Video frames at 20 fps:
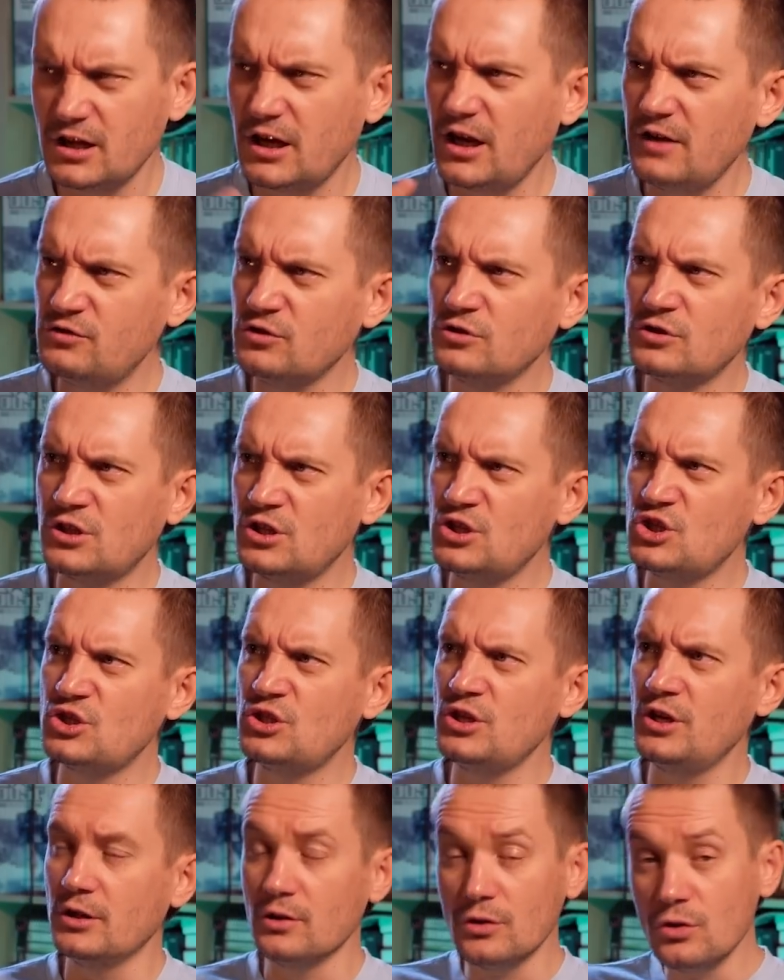Скорее, все-таки
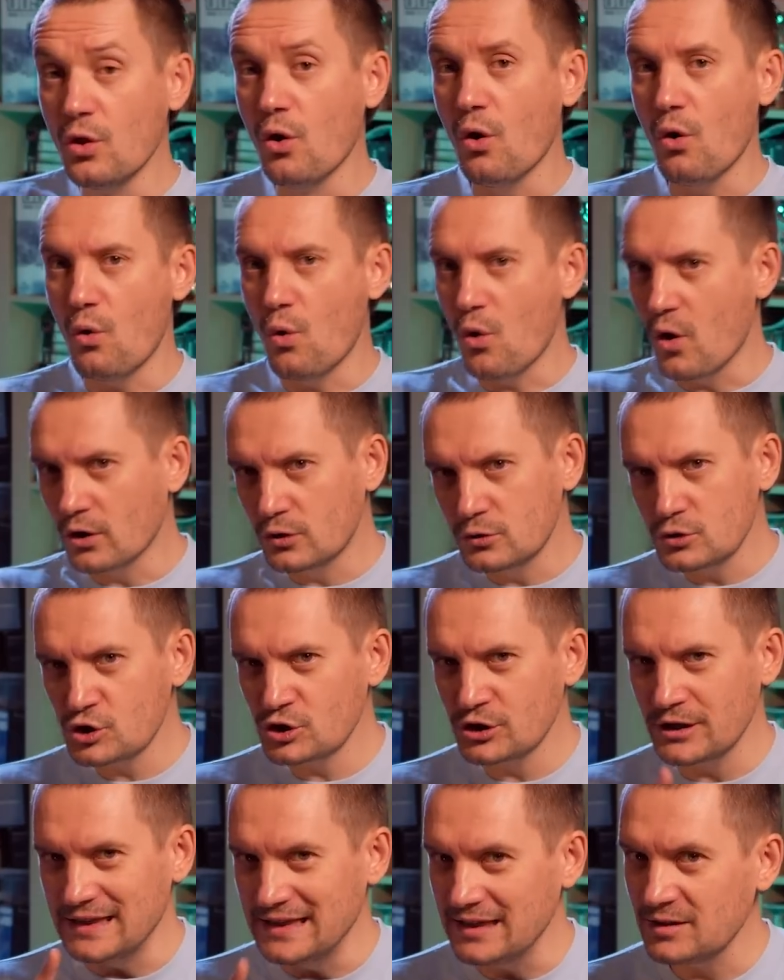четыре. Но у
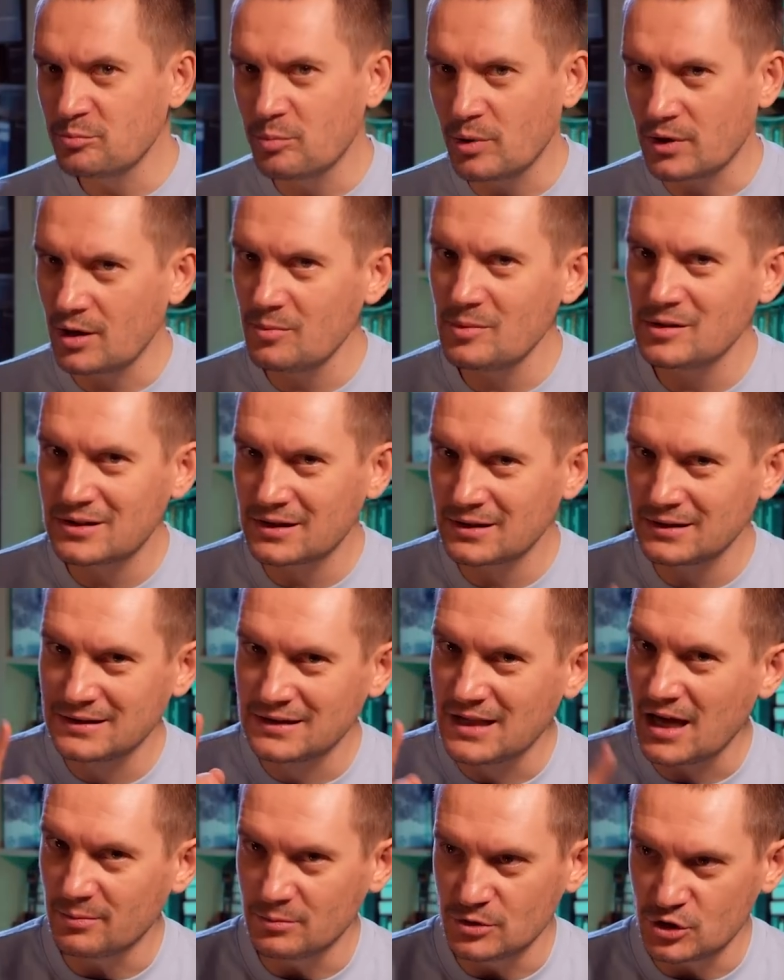оружия нет параметра
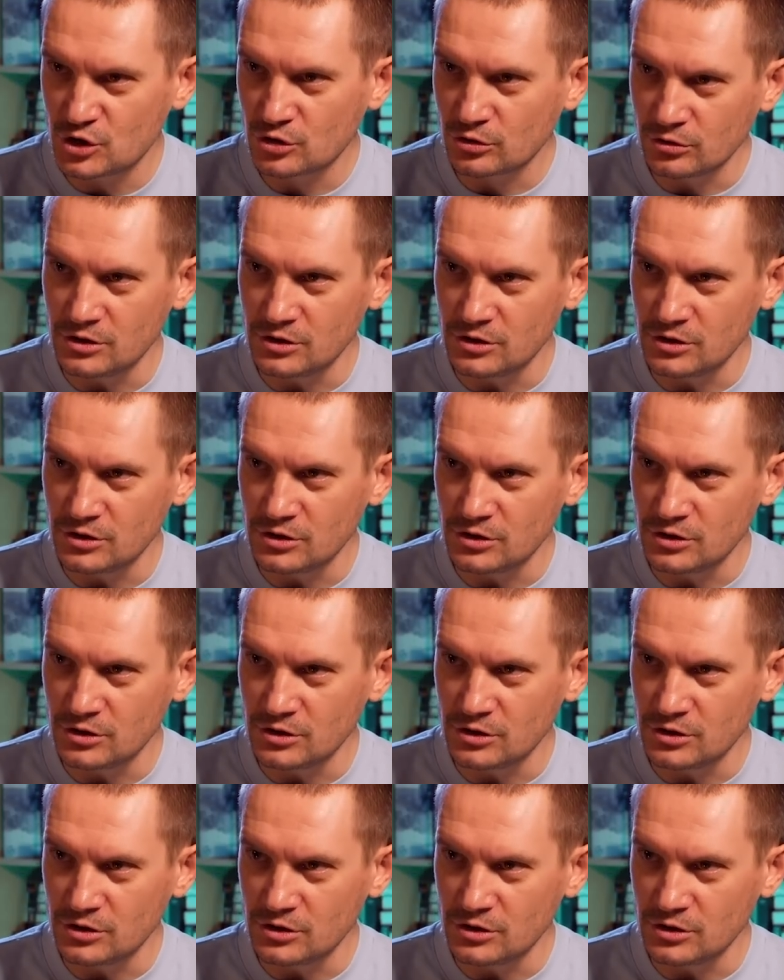damage.